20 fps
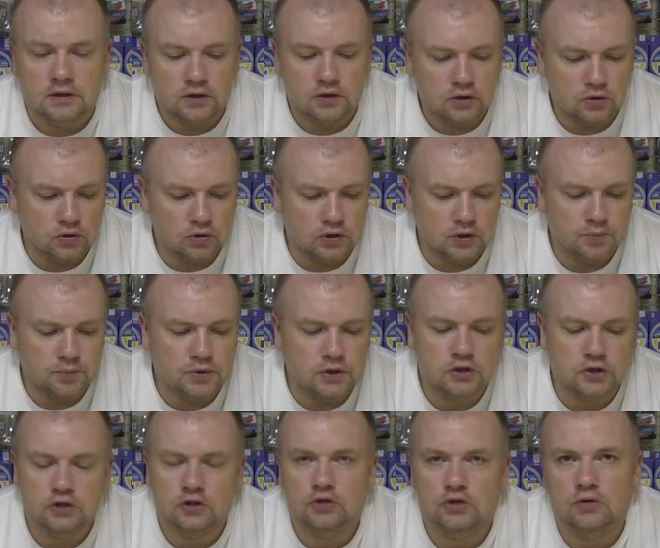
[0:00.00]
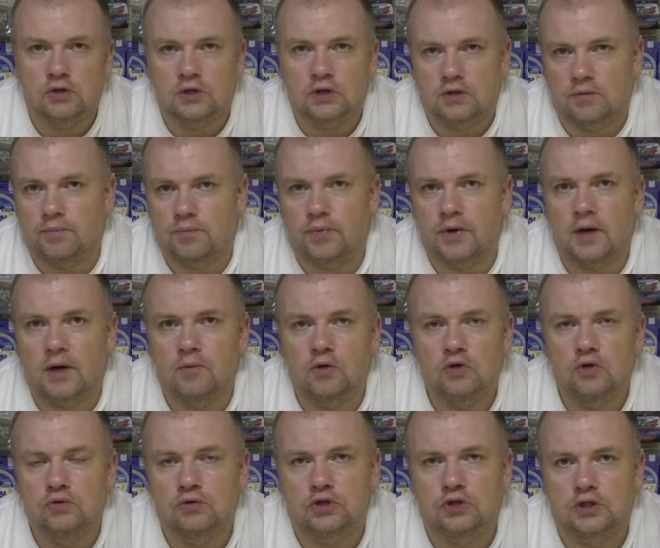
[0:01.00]
Кто-то пишет, что это прям
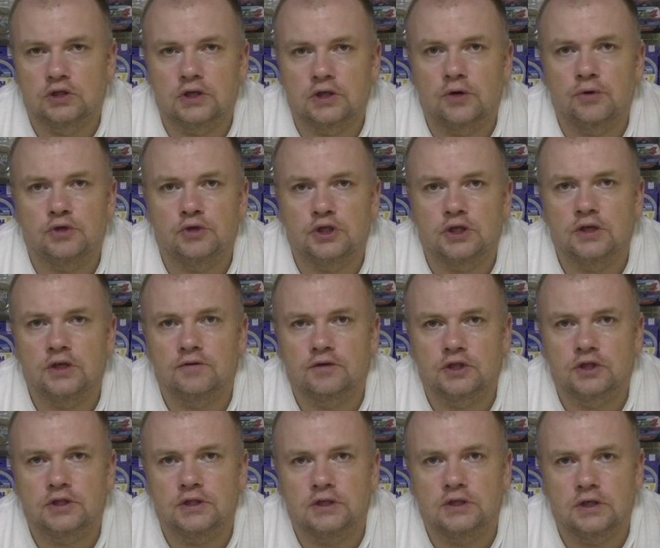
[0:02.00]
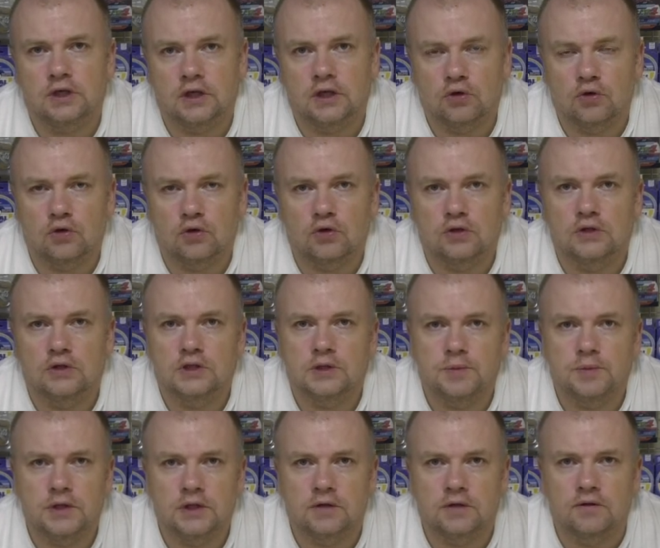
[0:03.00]
лучшие крючки в жизни, которые он
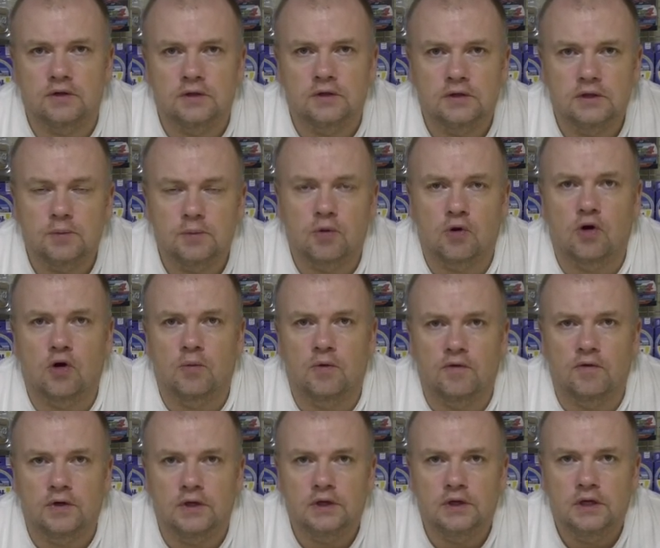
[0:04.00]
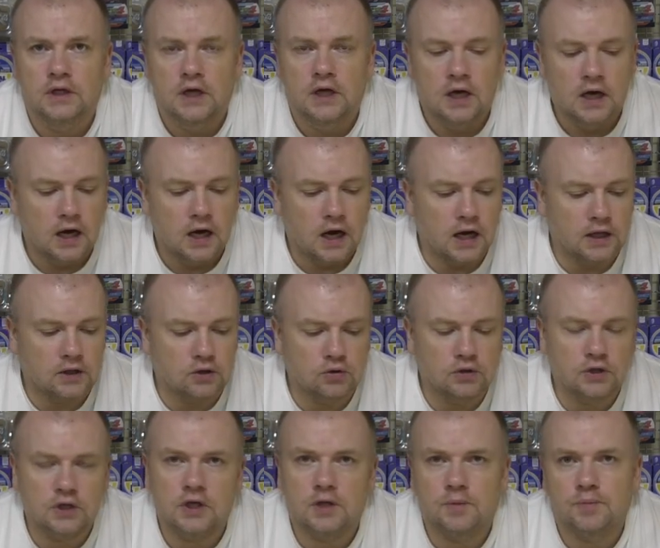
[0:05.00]
испытывал и пробовал – а
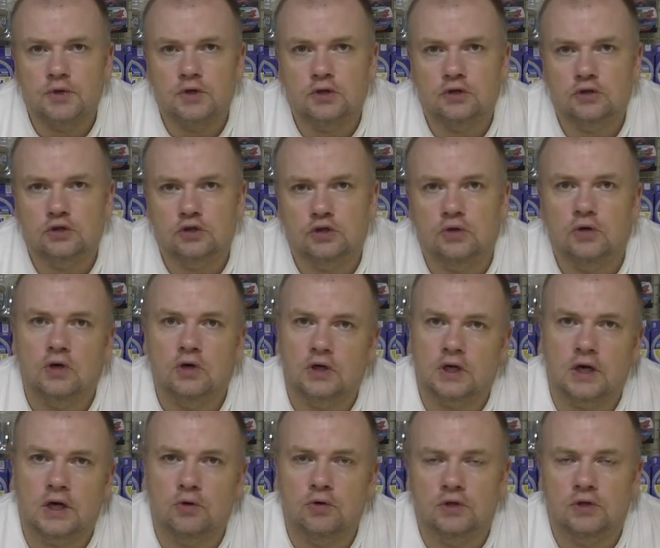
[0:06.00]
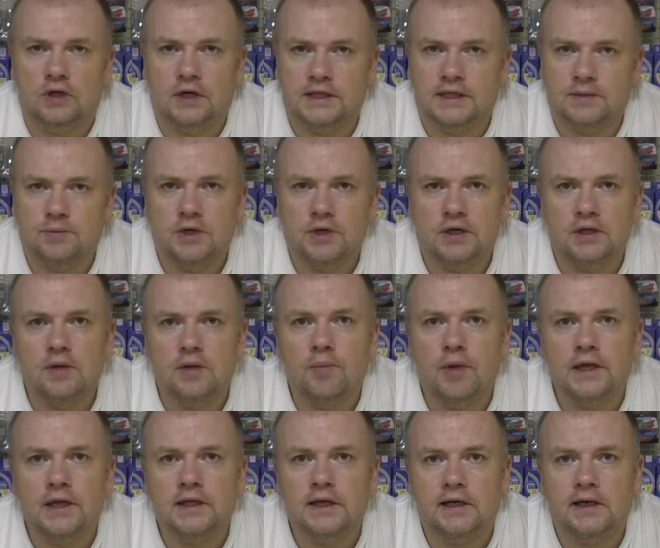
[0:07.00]
другие пишут, что какой-то размер
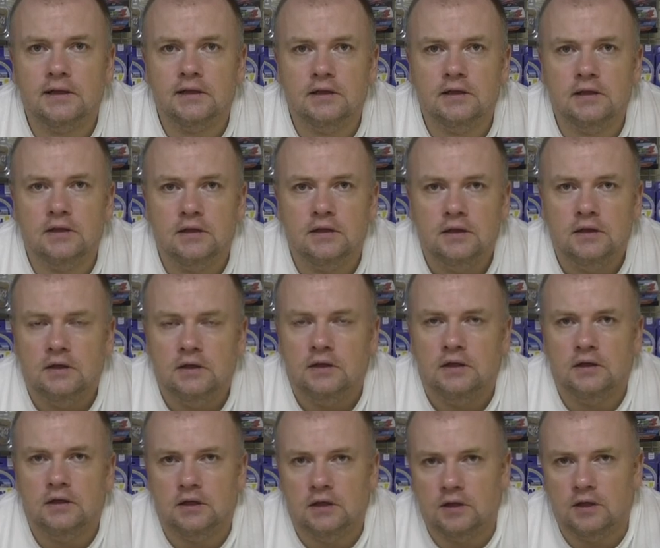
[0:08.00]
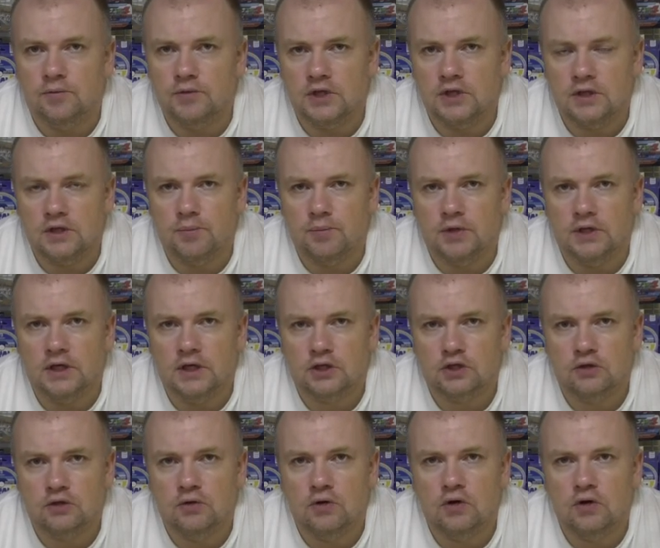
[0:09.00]
непонятный, э, мне не
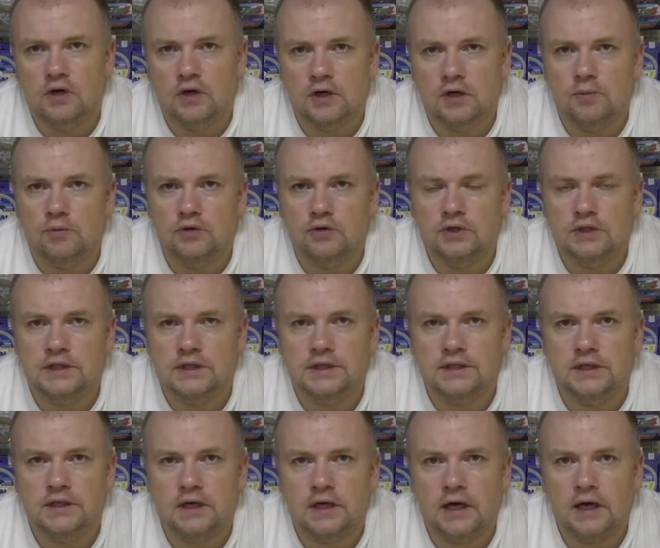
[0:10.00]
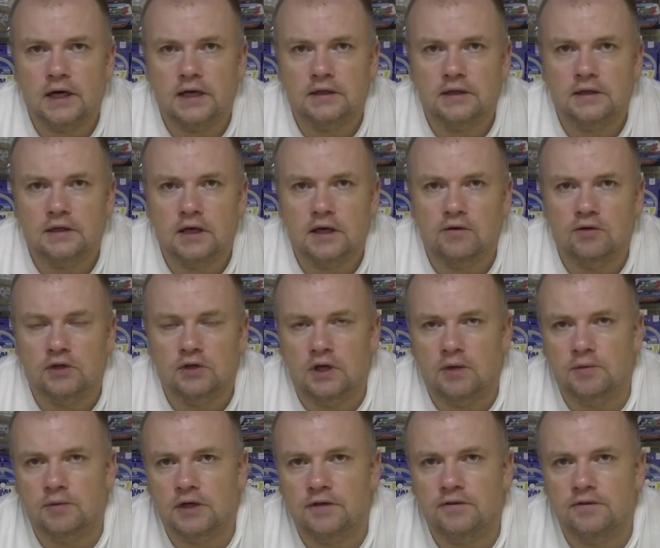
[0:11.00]
подошло, рыбу не засекает, я вот
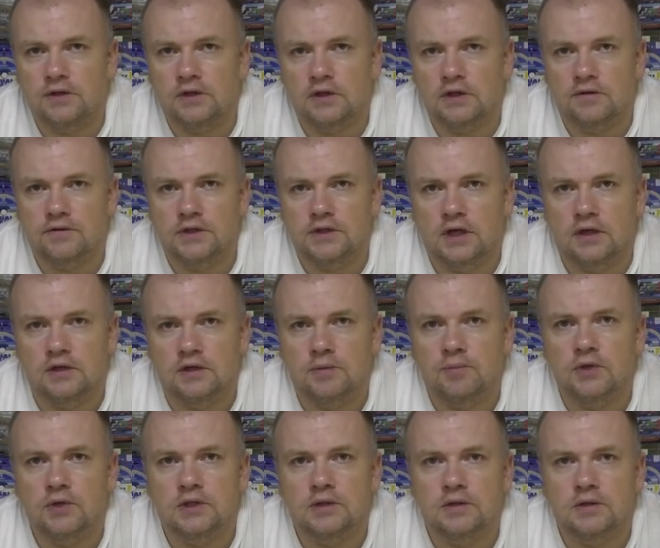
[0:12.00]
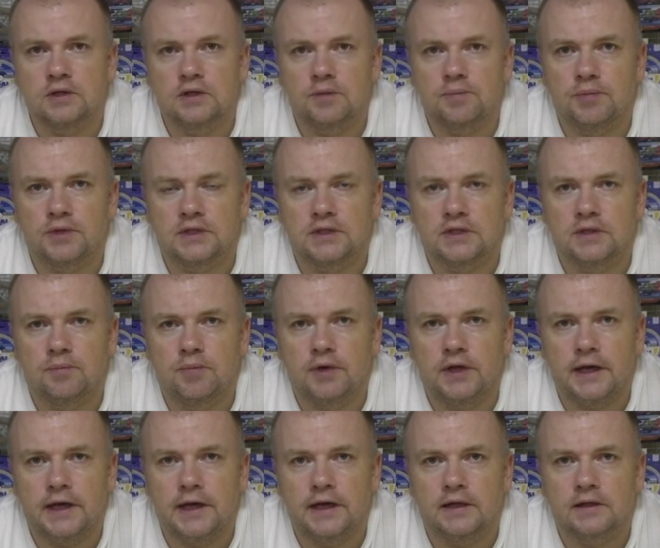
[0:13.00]
там на фидер взял, не, под, не
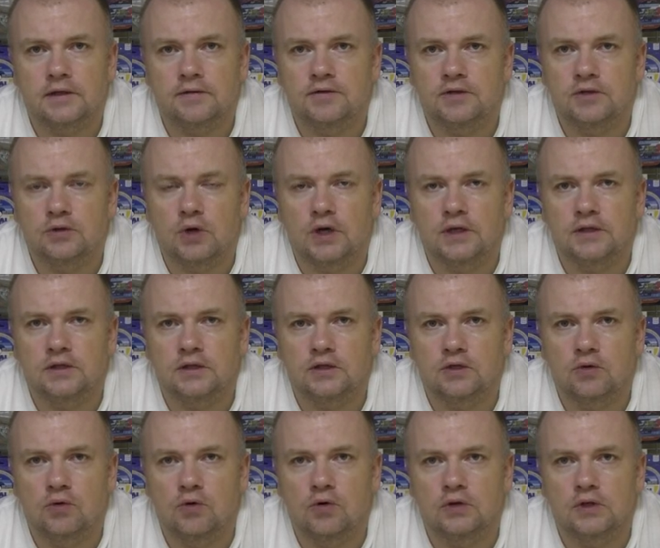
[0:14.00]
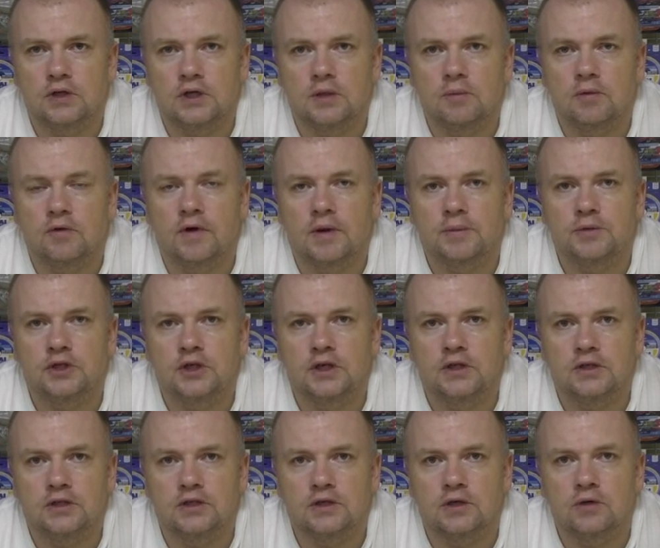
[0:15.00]
подцепляет, все одни сходы, либо вообще
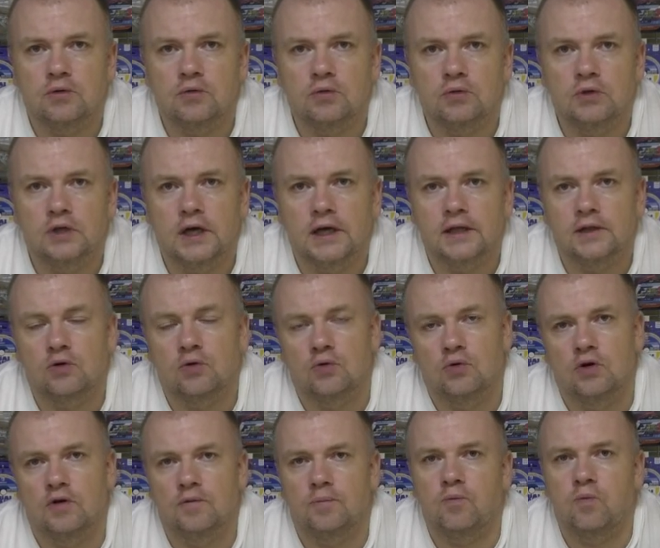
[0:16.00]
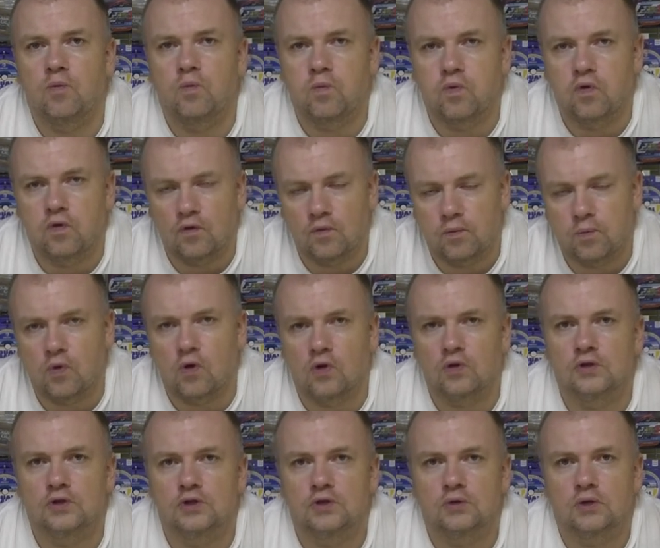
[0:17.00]
не секу, да, другой
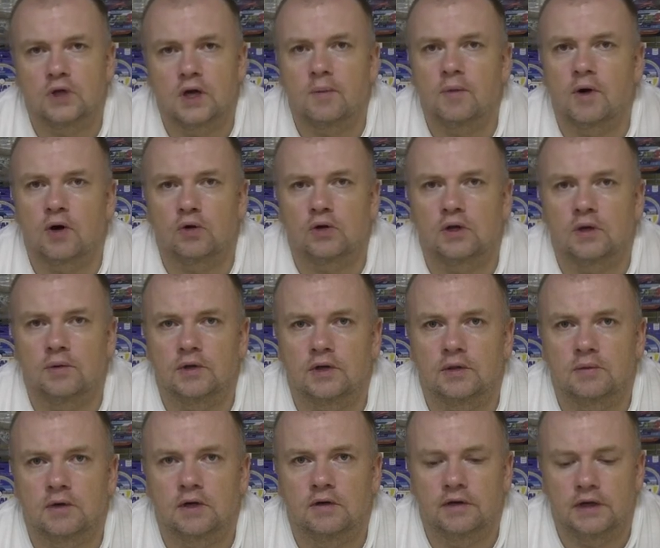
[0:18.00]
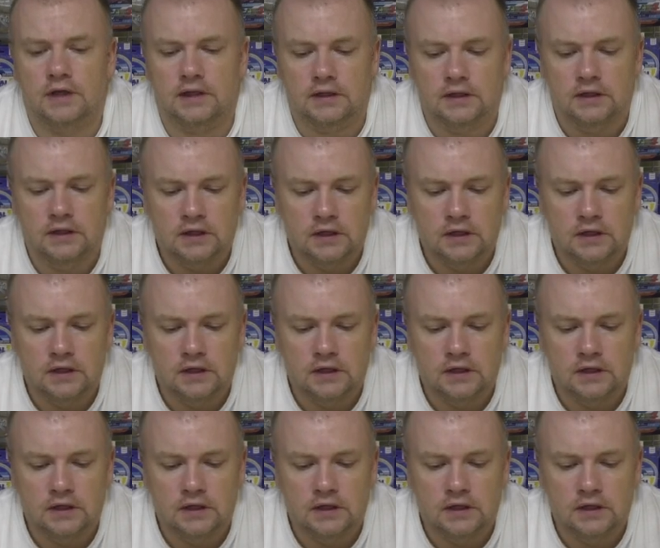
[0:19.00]
полностью наоборот об этом говорит.